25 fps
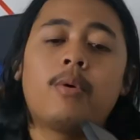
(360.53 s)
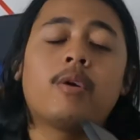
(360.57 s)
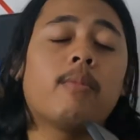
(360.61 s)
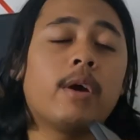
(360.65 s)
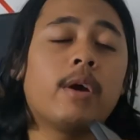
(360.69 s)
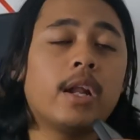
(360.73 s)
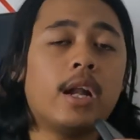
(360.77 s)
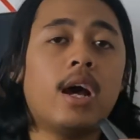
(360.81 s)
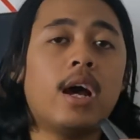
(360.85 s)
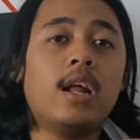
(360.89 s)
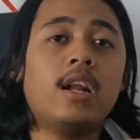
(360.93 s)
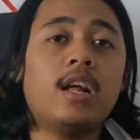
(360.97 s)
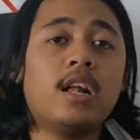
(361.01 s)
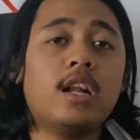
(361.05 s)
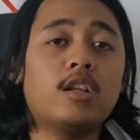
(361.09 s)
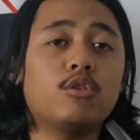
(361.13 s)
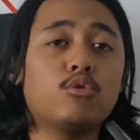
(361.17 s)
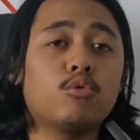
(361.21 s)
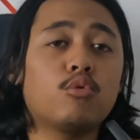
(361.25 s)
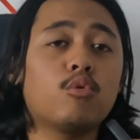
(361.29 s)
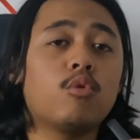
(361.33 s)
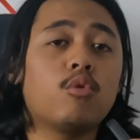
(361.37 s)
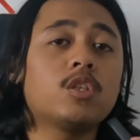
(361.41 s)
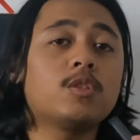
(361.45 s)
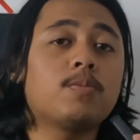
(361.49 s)
Perbedaan alat
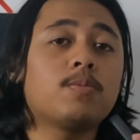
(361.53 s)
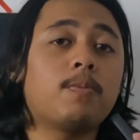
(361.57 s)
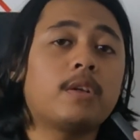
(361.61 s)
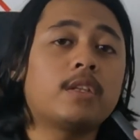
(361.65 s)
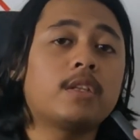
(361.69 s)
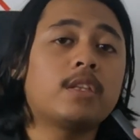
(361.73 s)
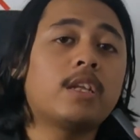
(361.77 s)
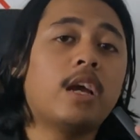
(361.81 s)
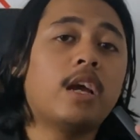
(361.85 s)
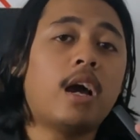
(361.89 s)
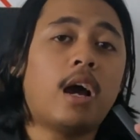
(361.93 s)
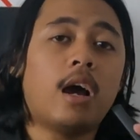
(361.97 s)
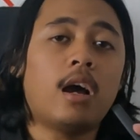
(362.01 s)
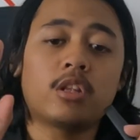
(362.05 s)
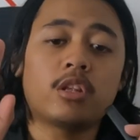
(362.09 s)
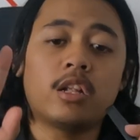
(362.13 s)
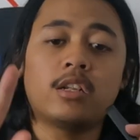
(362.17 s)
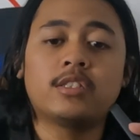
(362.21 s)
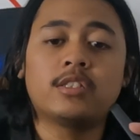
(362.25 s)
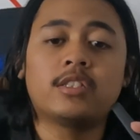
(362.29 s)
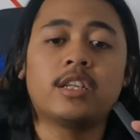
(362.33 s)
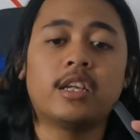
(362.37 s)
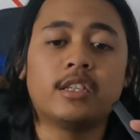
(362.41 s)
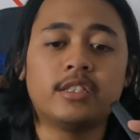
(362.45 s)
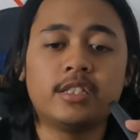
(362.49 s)
ukur seperti
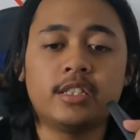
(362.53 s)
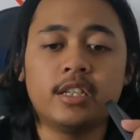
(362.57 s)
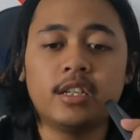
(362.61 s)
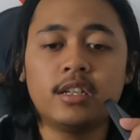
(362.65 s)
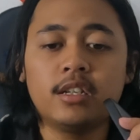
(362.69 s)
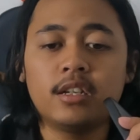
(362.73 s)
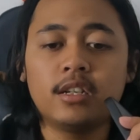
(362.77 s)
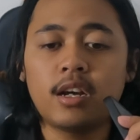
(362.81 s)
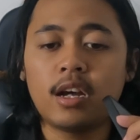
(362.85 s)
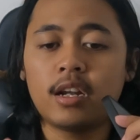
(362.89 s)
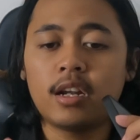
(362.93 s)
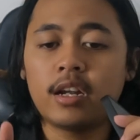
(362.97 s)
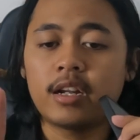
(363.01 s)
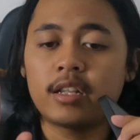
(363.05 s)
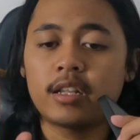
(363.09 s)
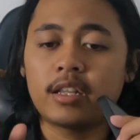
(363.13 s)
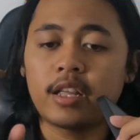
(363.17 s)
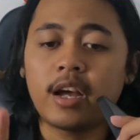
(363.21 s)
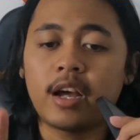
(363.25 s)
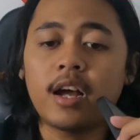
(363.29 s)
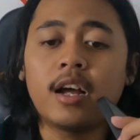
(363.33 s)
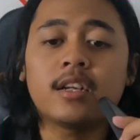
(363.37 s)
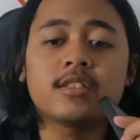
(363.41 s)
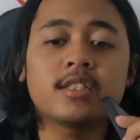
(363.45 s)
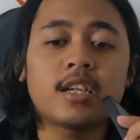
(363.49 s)
total station dengan
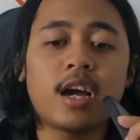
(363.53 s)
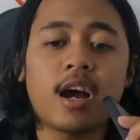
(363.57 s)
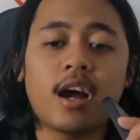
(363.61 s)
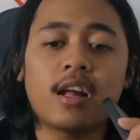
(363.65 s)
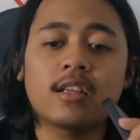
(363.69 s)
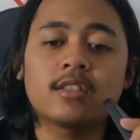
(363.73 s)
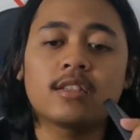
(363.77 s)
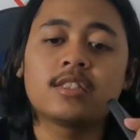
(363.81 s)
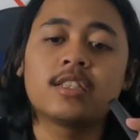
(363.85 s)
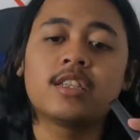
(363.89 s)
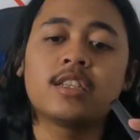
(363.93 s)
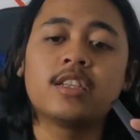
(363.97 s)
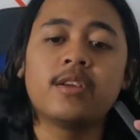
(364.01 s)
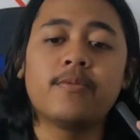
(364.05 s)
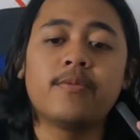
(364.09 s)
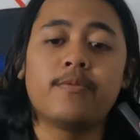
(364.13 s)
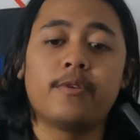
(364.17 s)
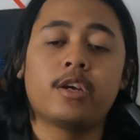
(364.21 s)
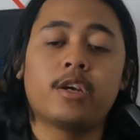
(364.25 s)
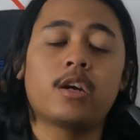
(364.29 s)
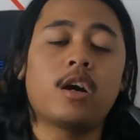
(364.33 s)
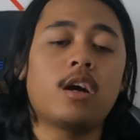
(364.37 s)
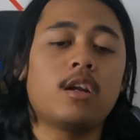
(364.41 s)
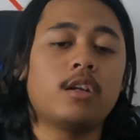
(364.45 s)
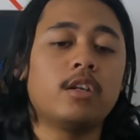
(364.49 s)
RTK sangat
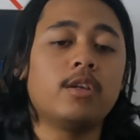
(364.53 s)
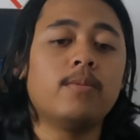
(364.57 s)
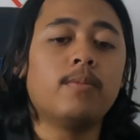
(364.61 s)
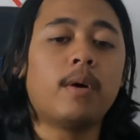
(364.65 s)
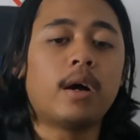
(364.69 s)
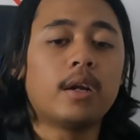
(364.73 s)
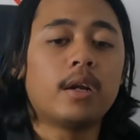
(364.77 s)
signifikan di